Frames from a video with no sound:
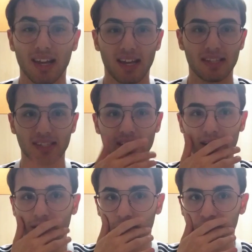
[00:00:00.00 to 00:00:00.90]
e
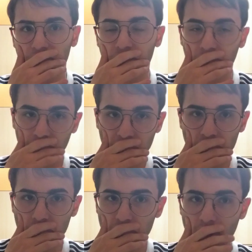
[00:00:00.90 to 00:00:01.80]
sarà mm,
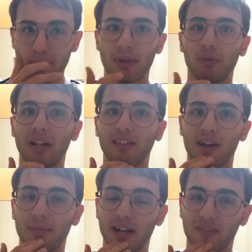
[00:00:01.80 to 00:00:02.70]
per me
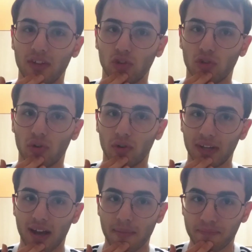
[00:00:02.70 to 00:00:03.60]
un'altra bella
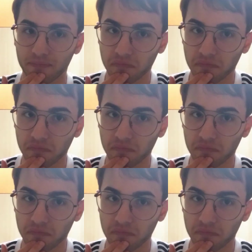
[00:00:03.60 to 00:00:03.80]
vittoria.